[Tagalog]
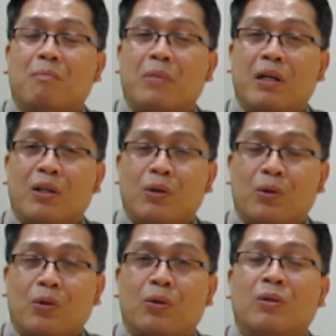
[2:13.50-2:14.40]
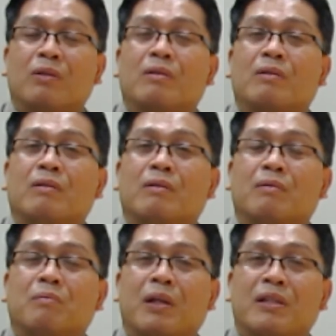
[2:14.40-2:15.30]
bagyo,
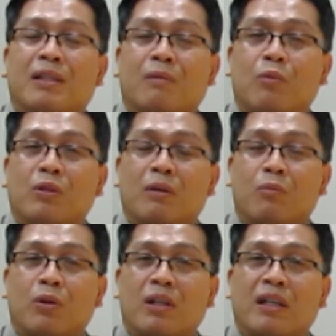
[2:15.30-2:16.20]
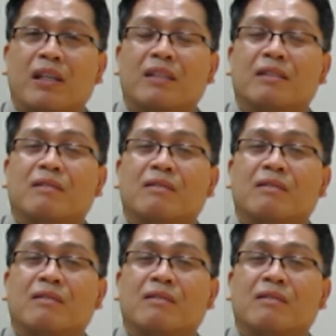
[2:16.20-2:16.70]
pagsabog ng bulkan,